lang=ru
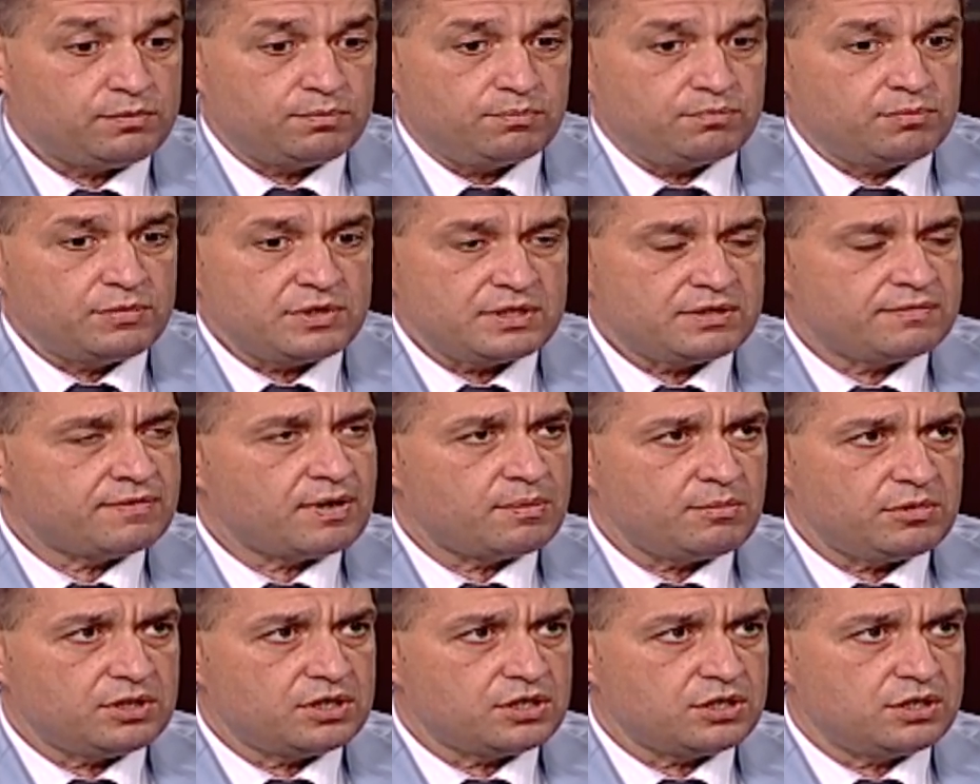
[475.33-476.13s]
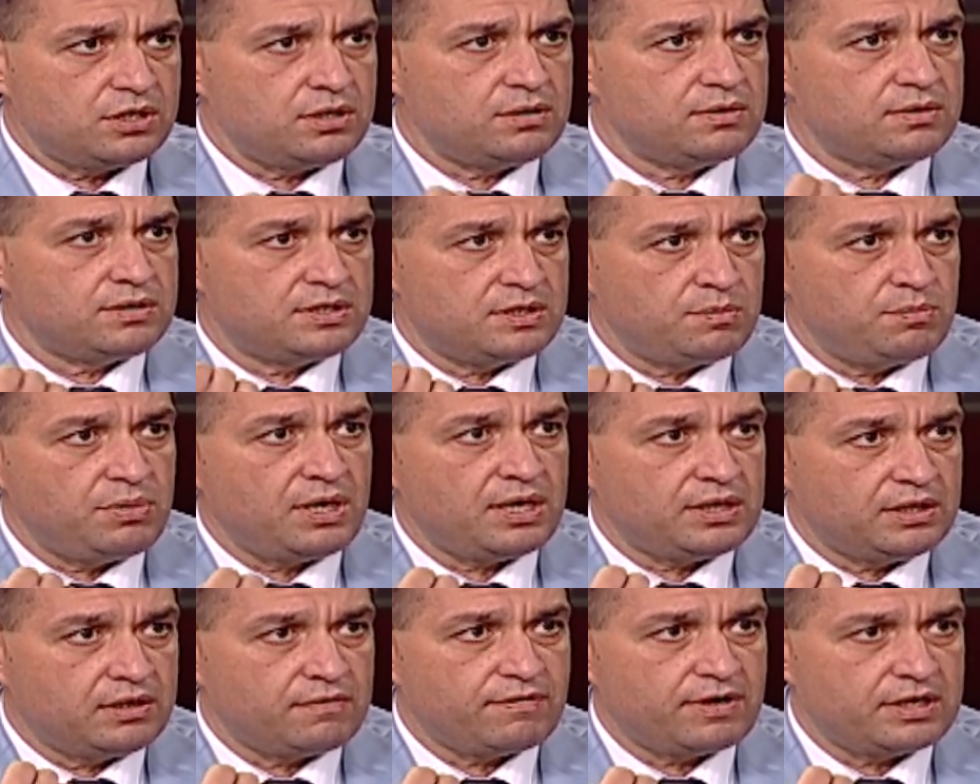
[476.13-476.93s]
Мы с вами должны
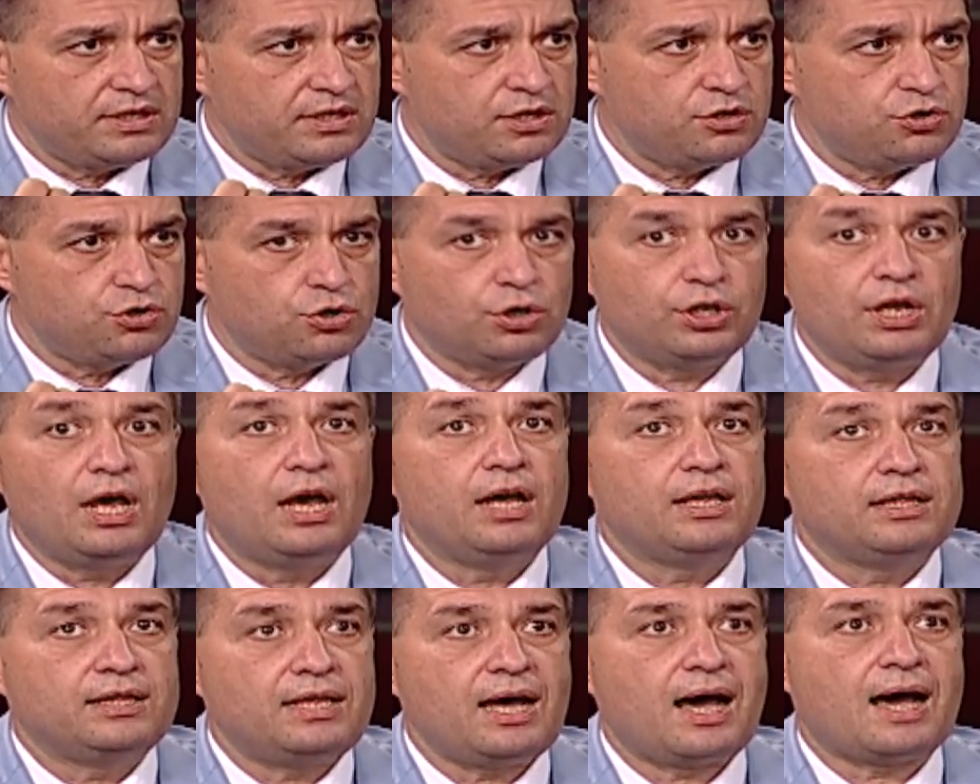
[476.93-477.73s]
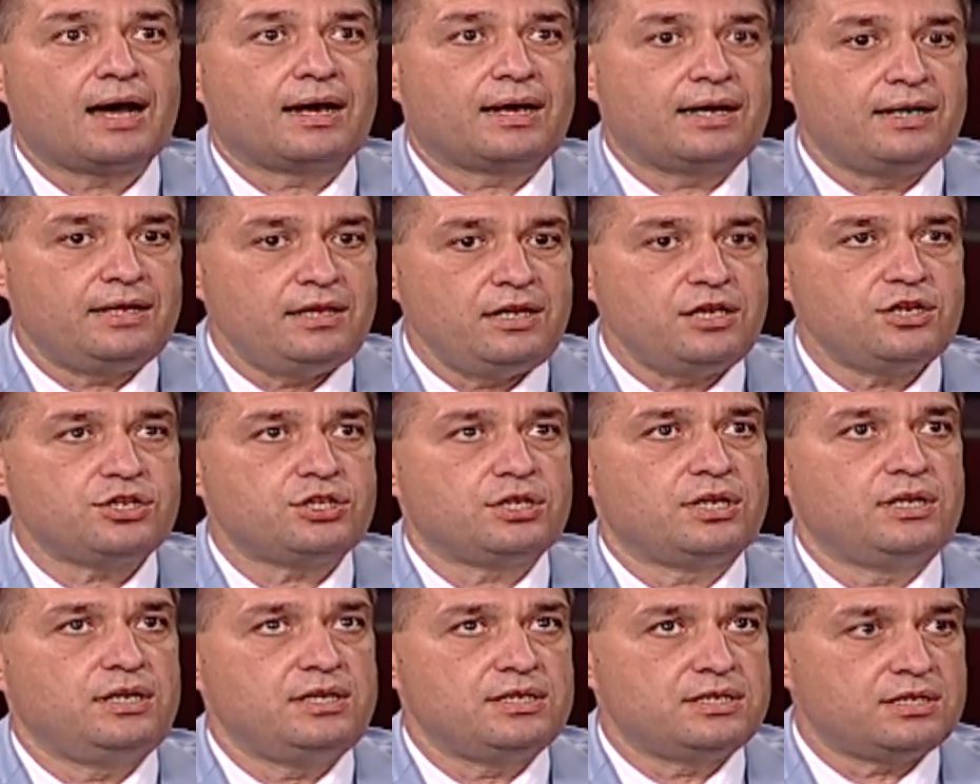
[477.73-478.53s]
себе отдавать отчет. Да,
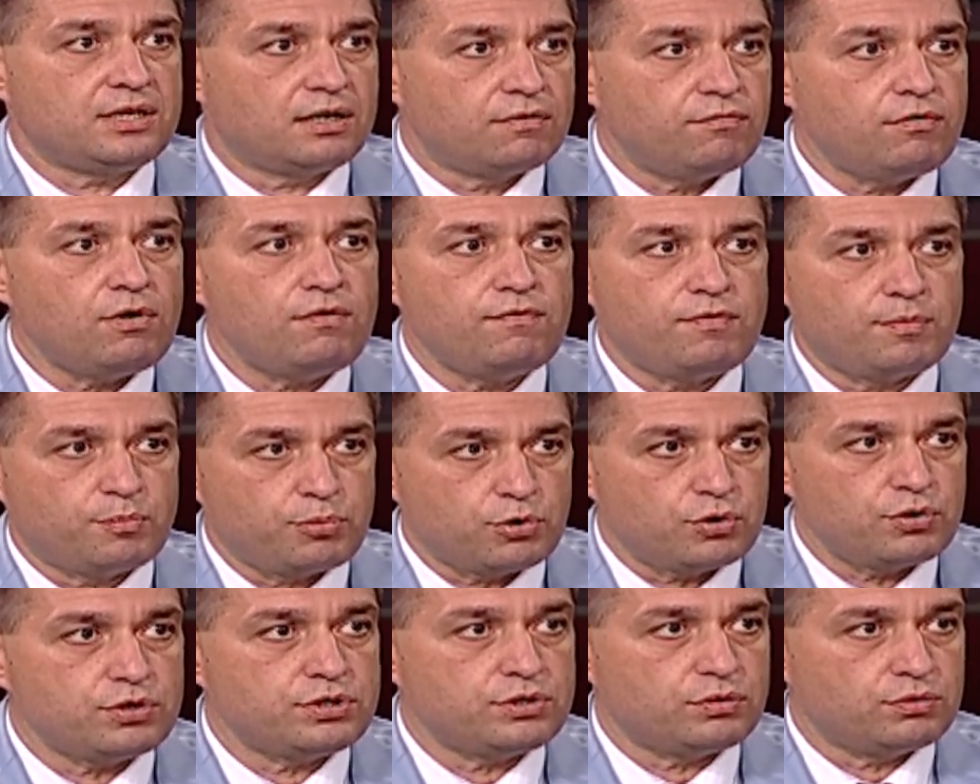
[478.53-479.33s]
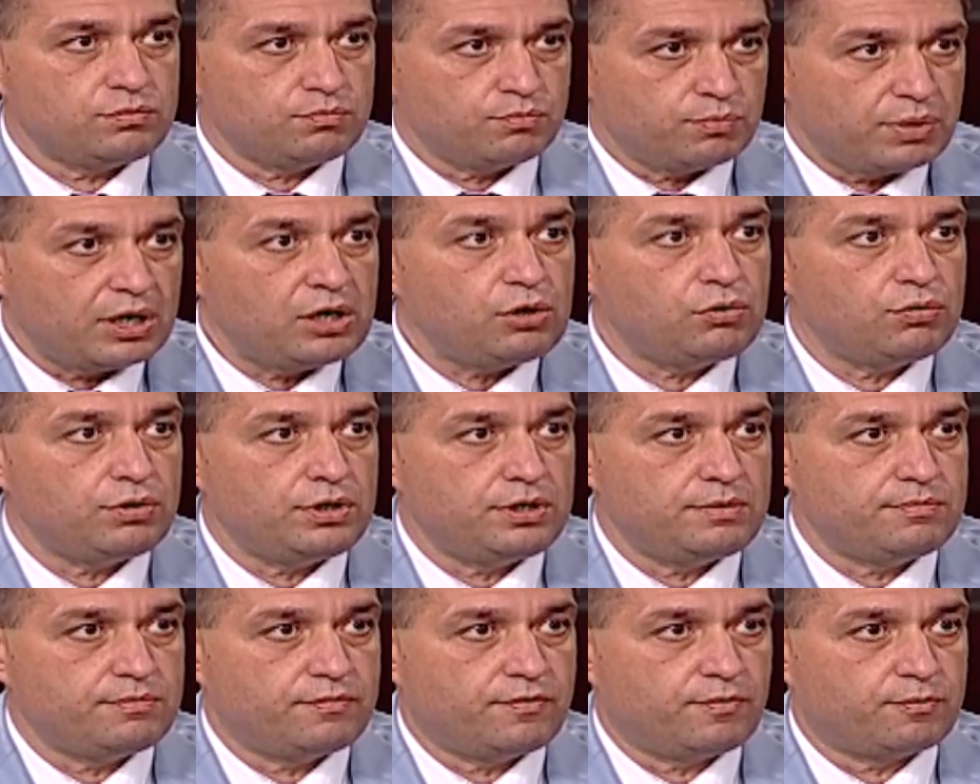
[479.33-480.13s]
конечно, языковой вопрос, он
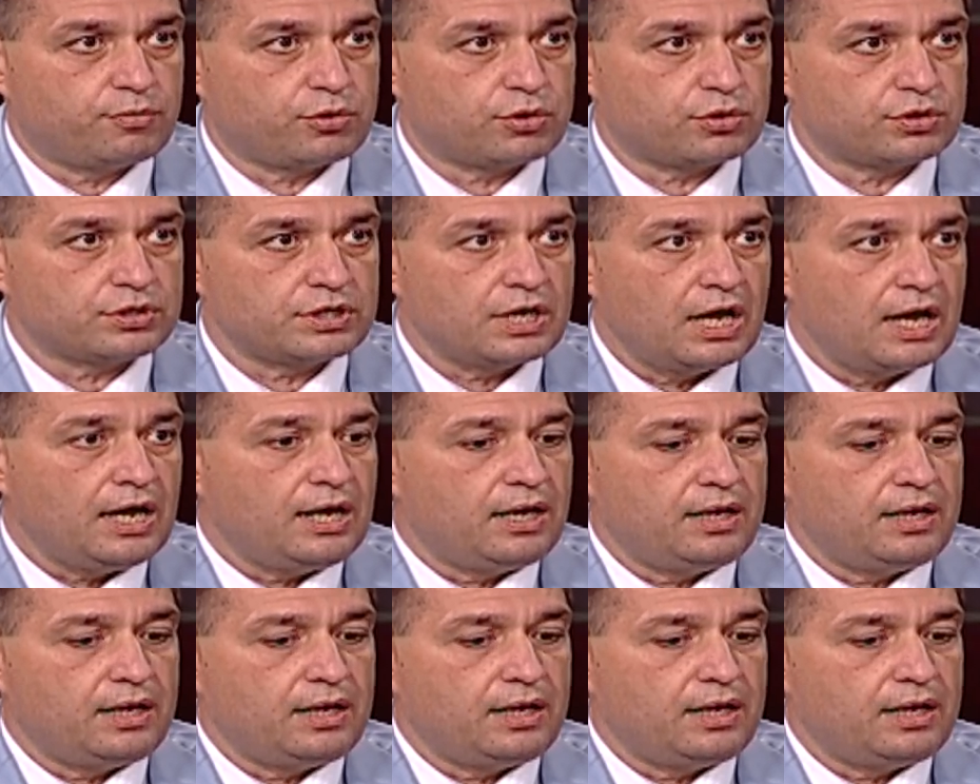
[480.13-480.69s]
больной вопрос.